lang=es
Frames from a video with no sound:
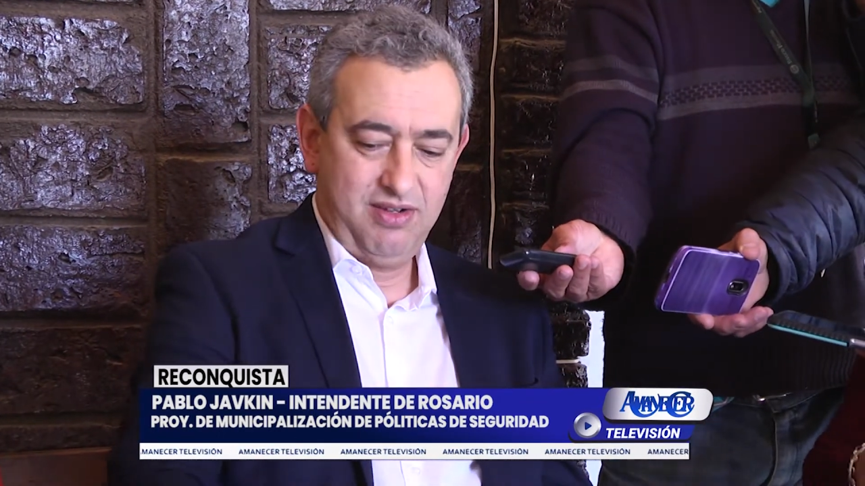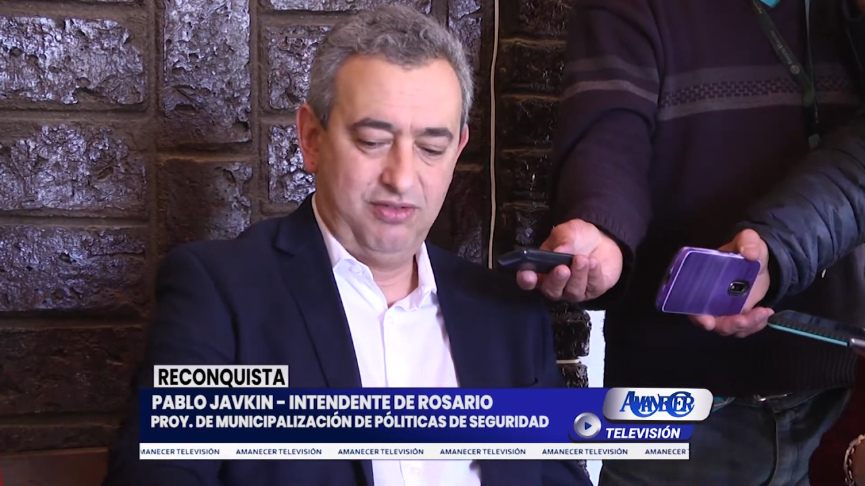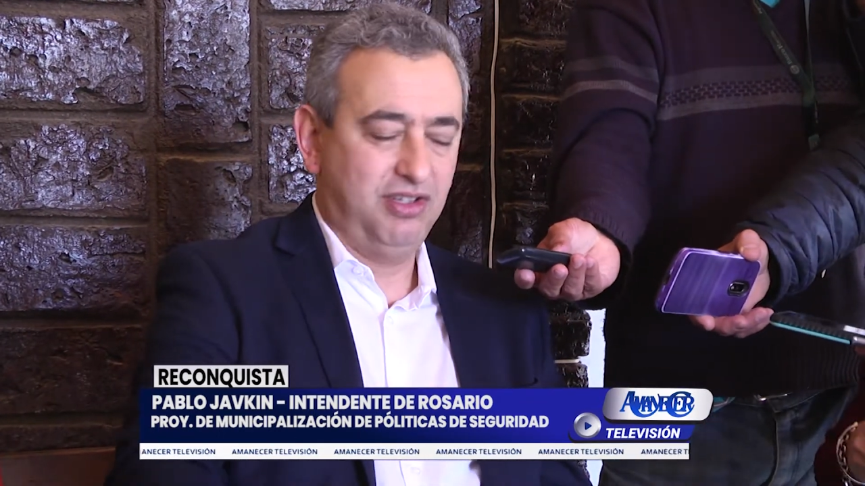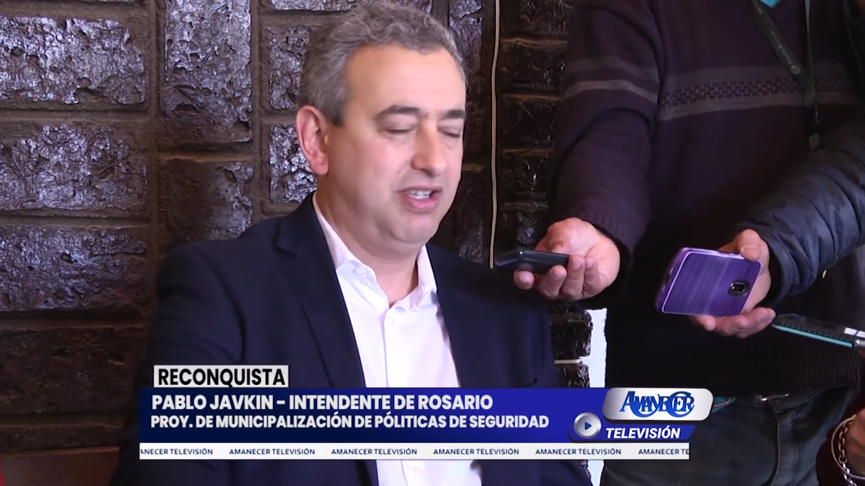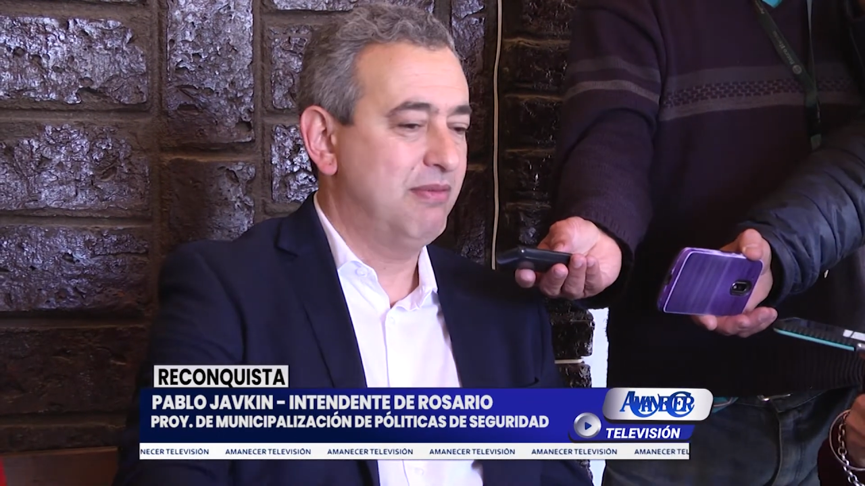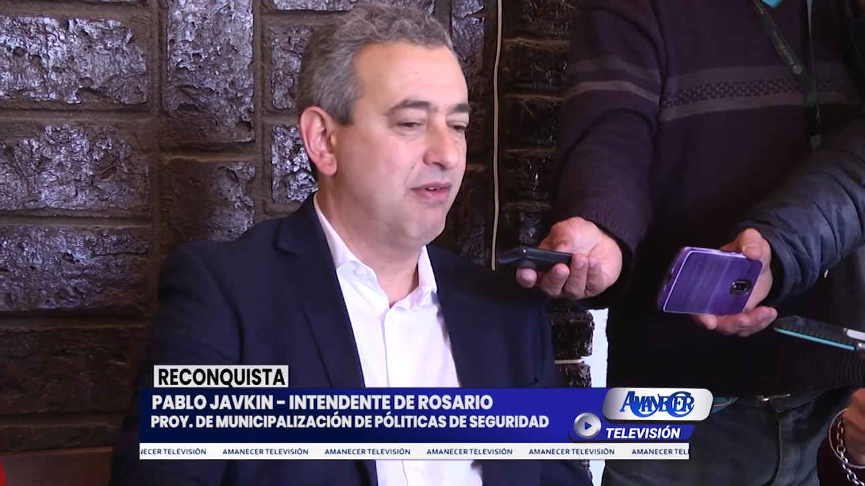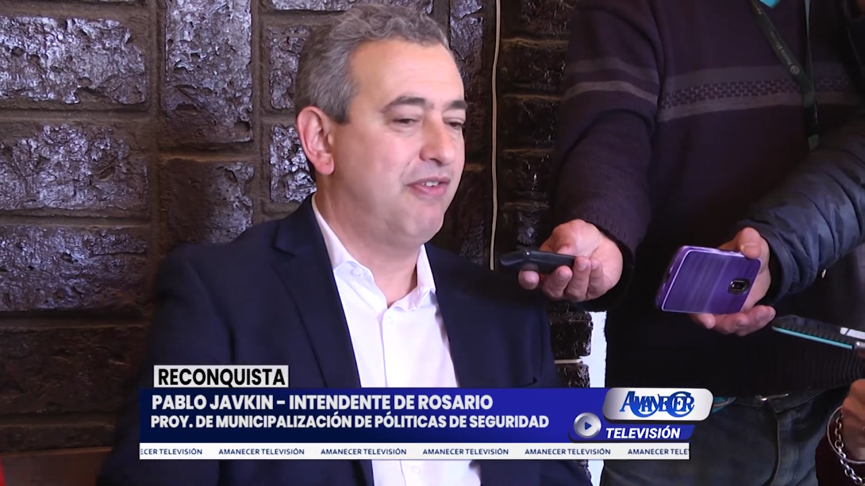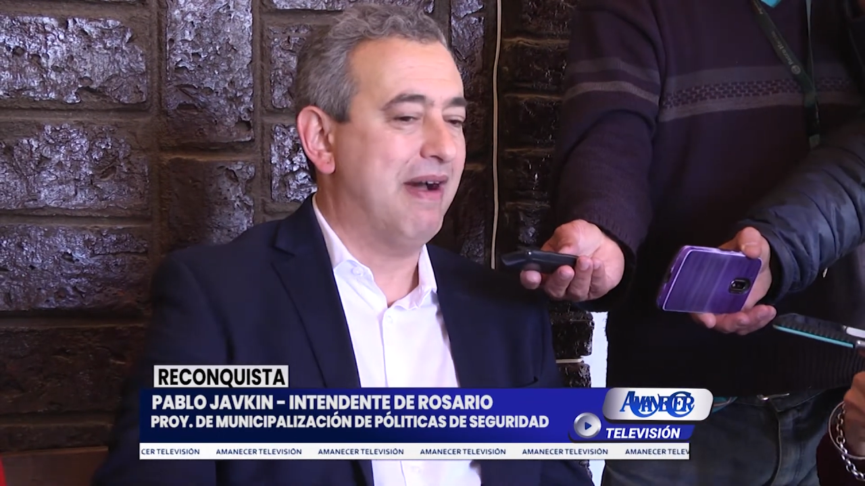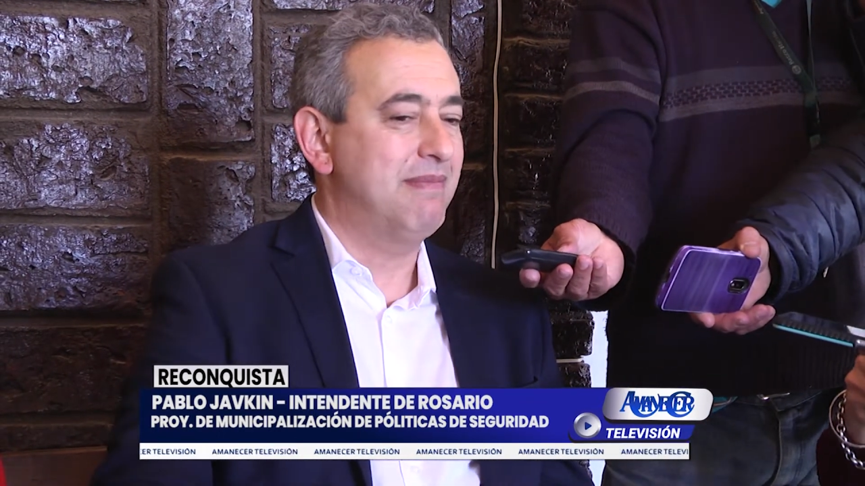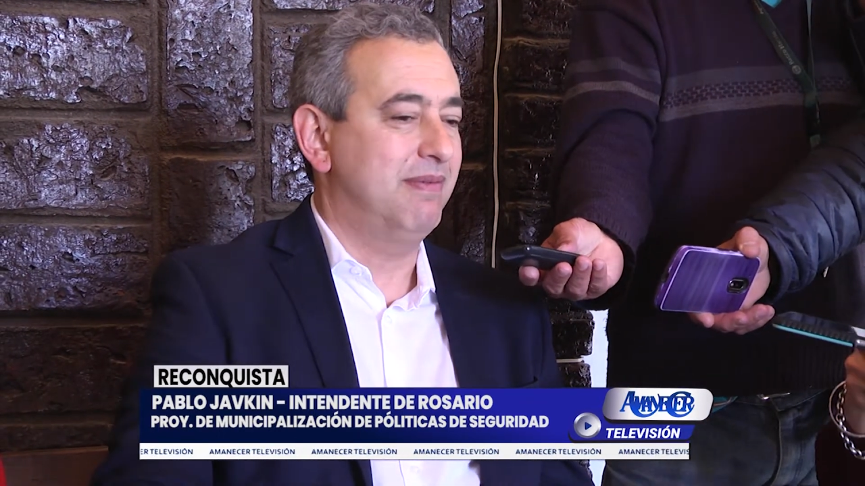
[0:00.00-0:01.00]
nosotros tenemos
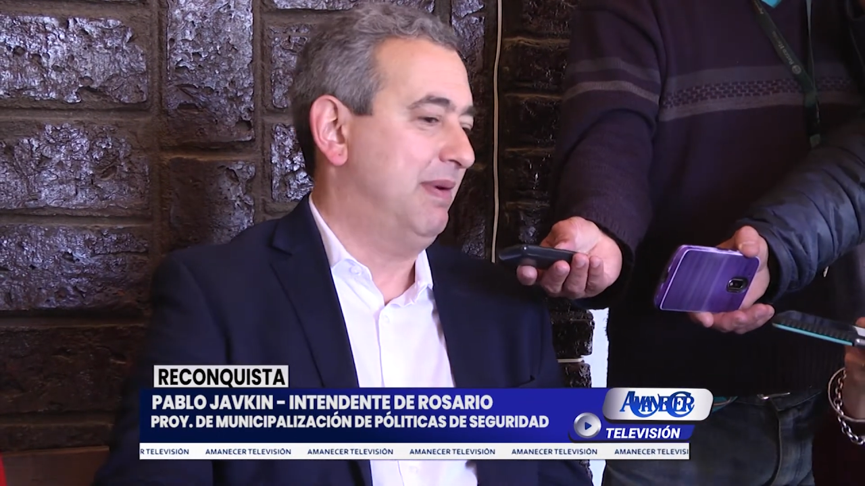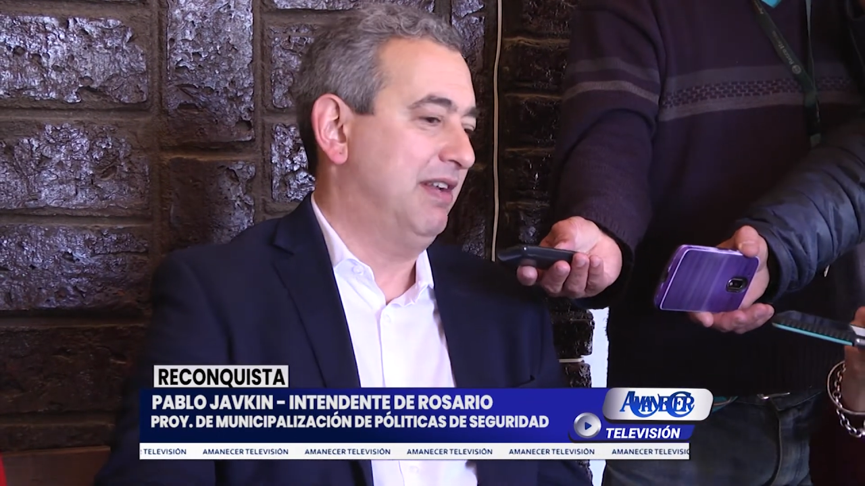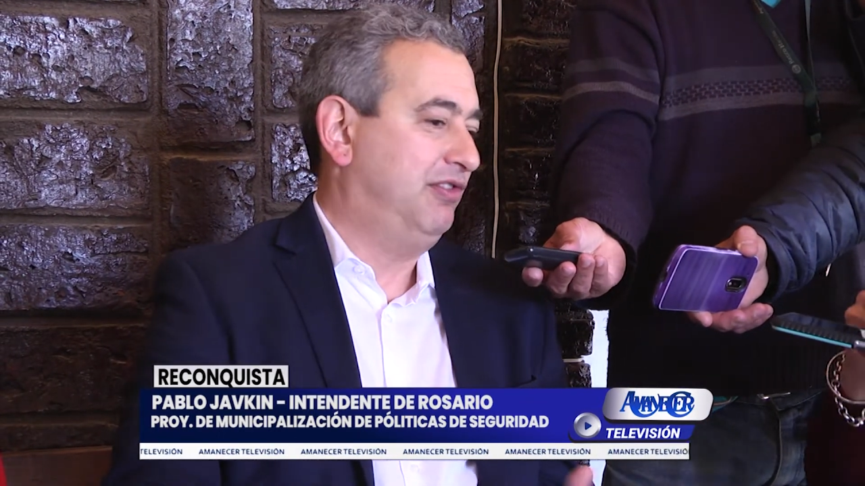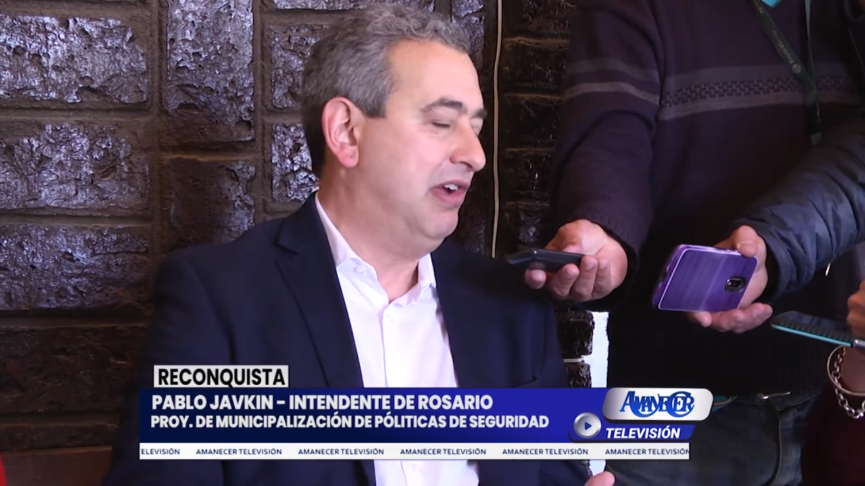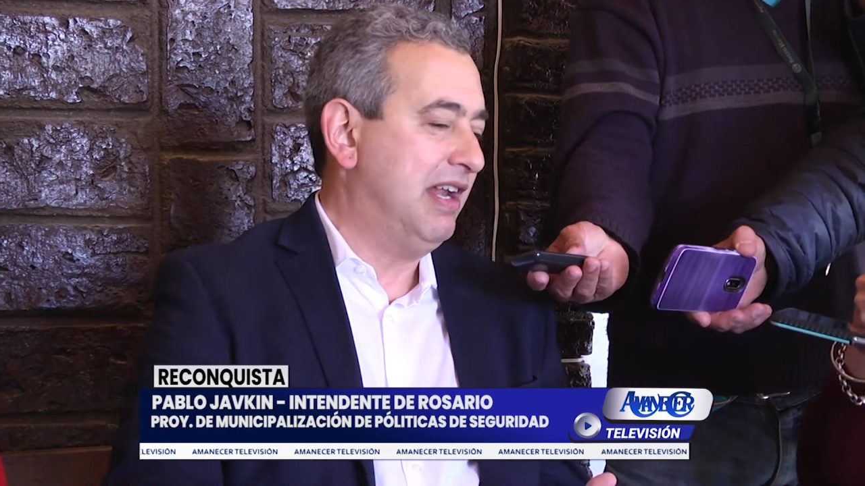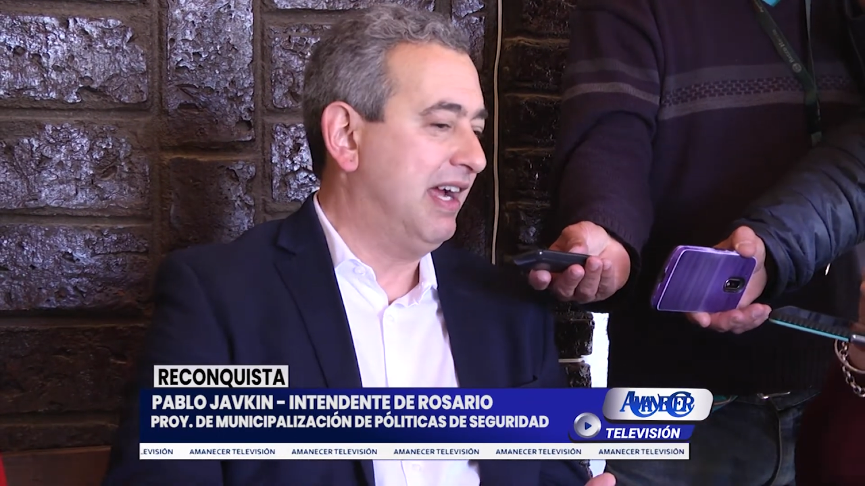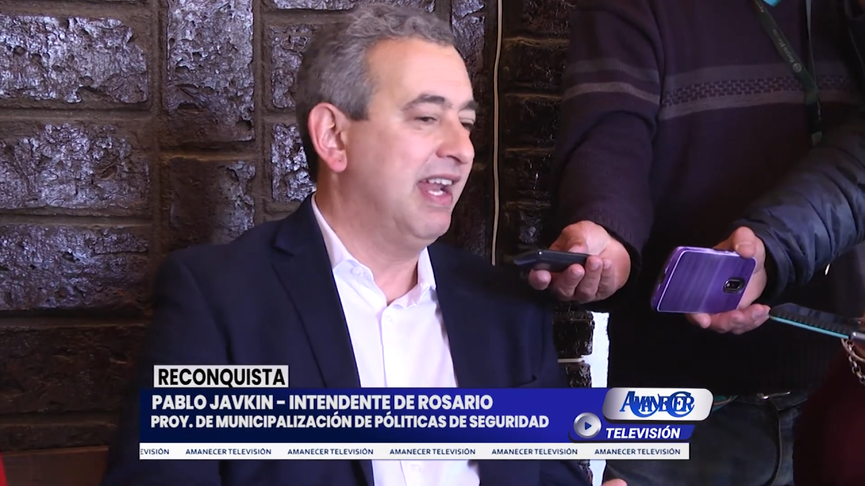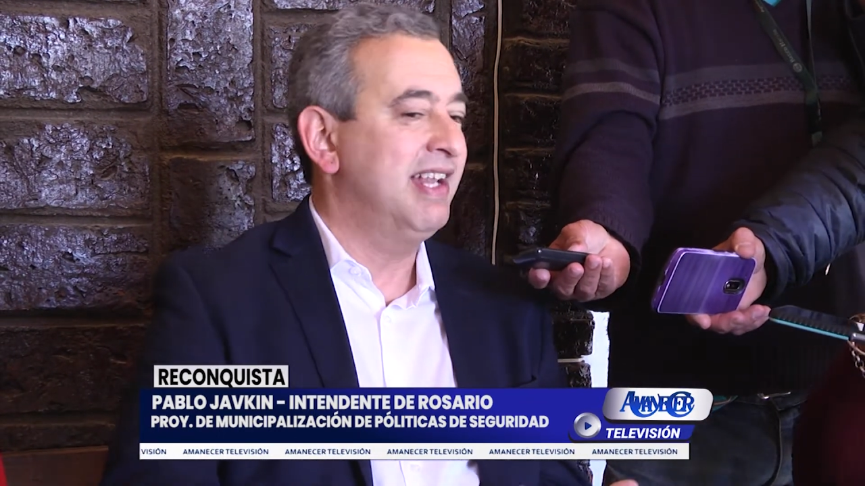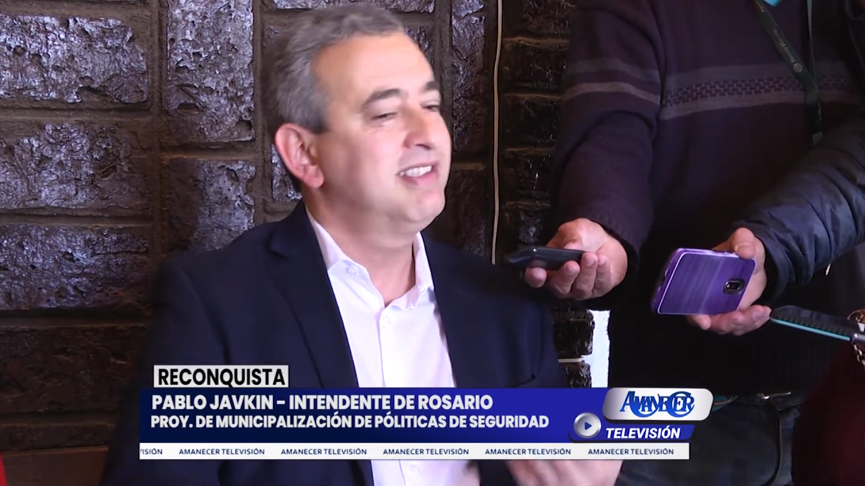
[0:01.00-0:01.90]
personas que han